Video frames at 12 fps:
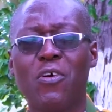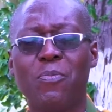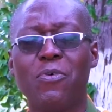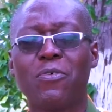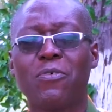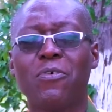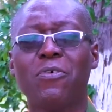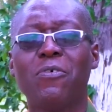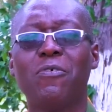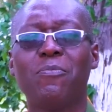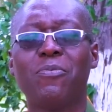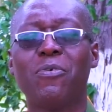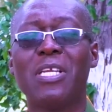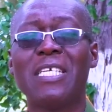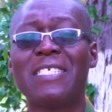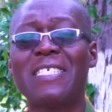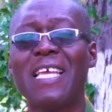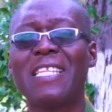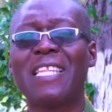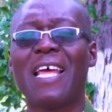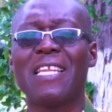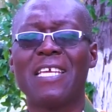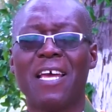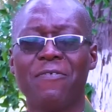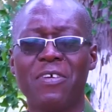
pour que pour les sept années à